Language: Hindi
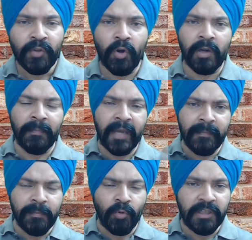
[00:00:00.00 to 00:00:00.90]
और मैं
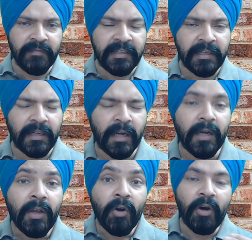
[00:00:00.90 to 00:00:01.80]
भी मोटिवेटेड
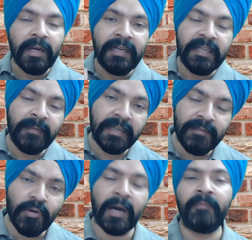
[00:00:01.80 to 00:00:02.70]
रहा और अल्टीमेटली
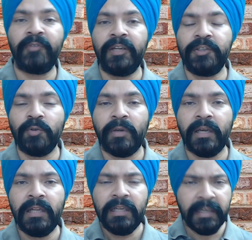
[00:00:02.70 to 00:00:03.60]
वो काम फिनिश हो गया
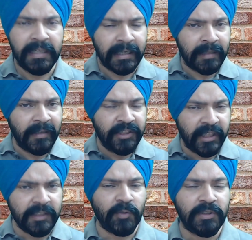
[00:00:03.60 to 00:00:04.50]
लेकिन अगर मैं
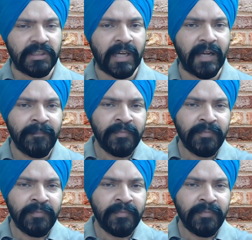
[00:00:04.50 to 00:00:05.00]
ये सोचता